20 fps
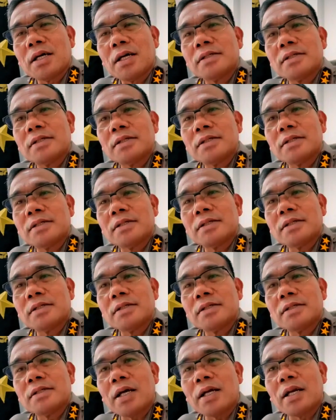
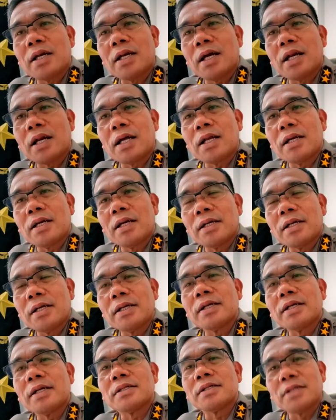surat edaran
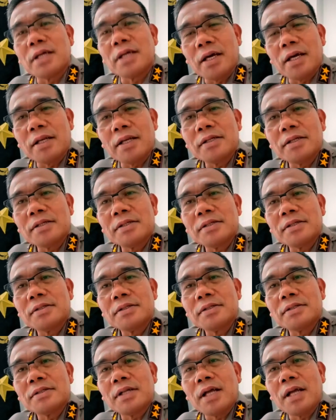Dirjen
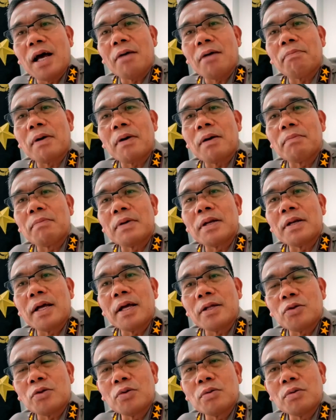hmm.
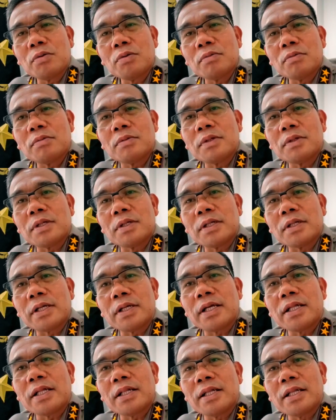apabila itu
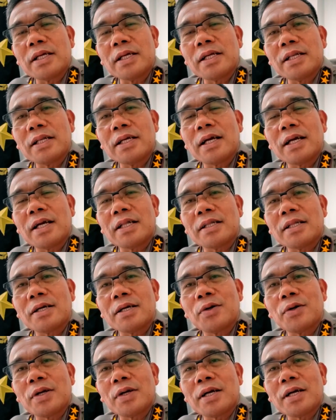di, di,
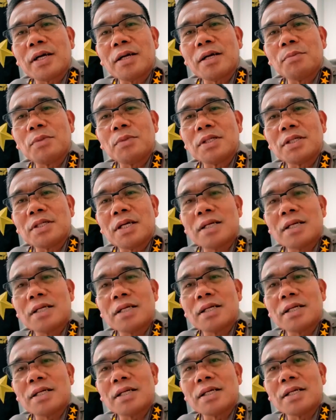dikategorikan
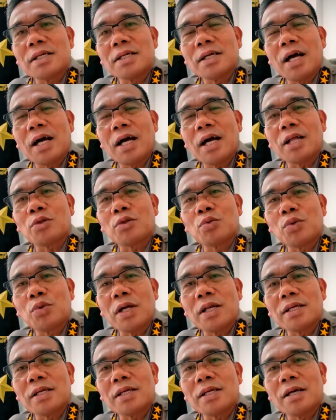menjadi
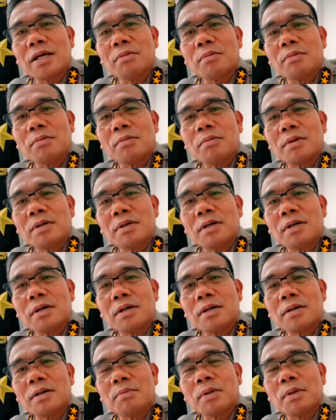aturan yang e,
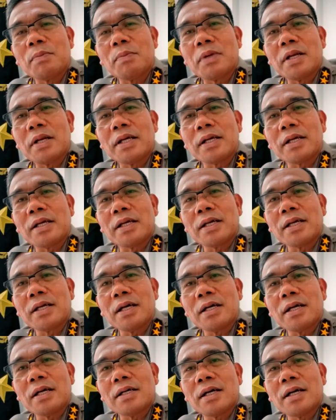memiliki
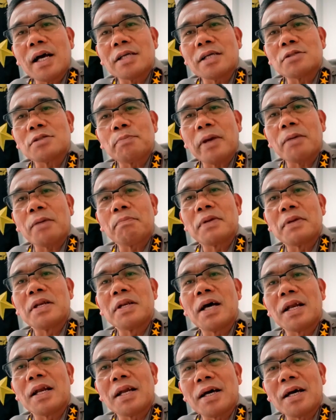aspek
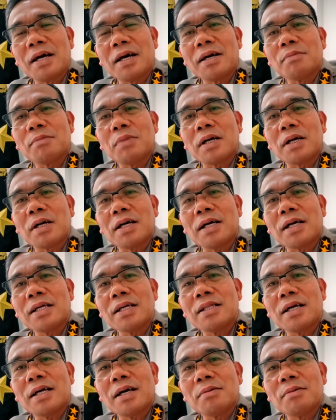pidana, maka
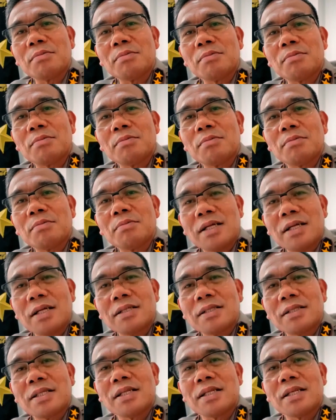kita bisa
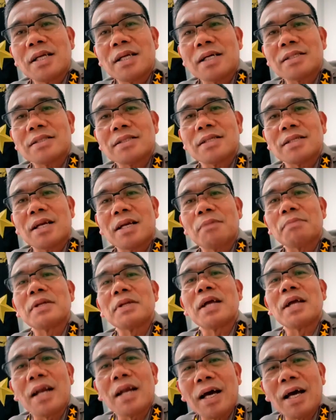tindak secara
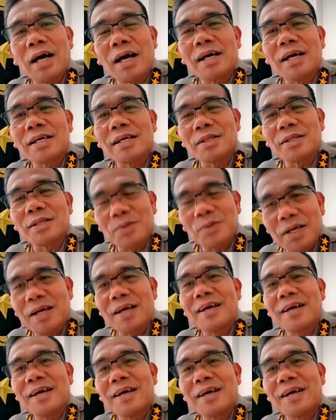pidana, gitu ya.
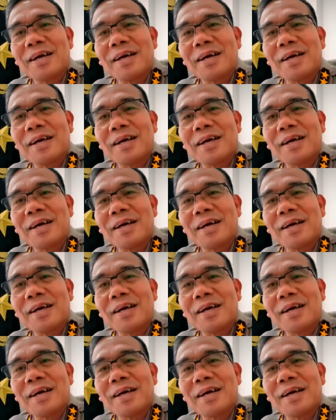Oke.